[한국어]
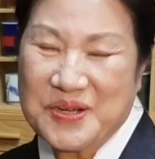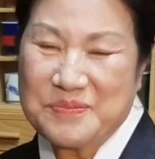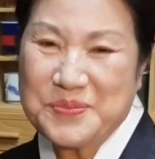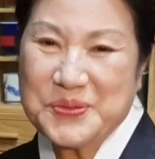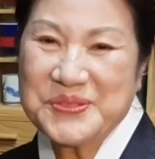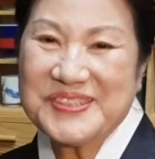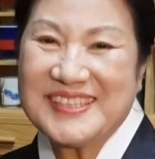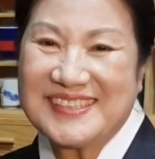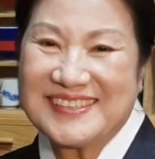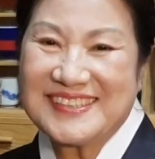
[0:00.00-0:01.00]
모든
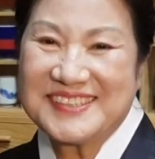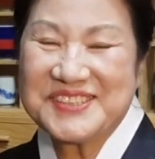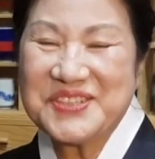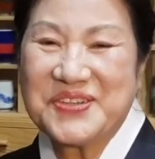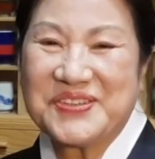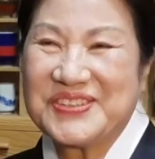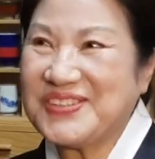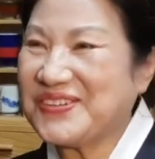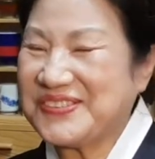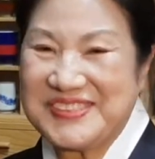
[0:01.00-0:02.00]
일을
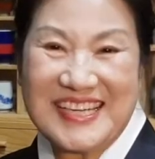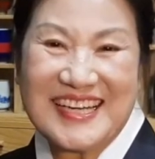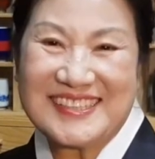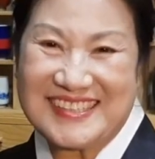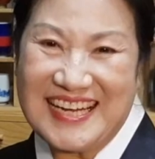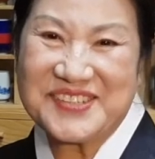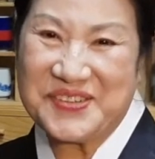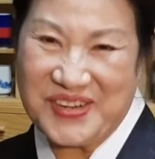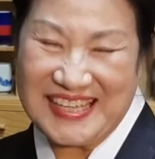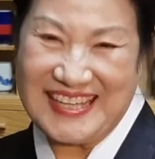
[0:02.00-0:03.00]
긍정적으로 생각은 하는
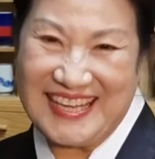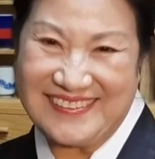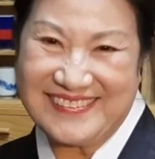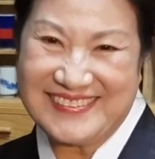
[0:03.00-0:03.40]
것 같아요.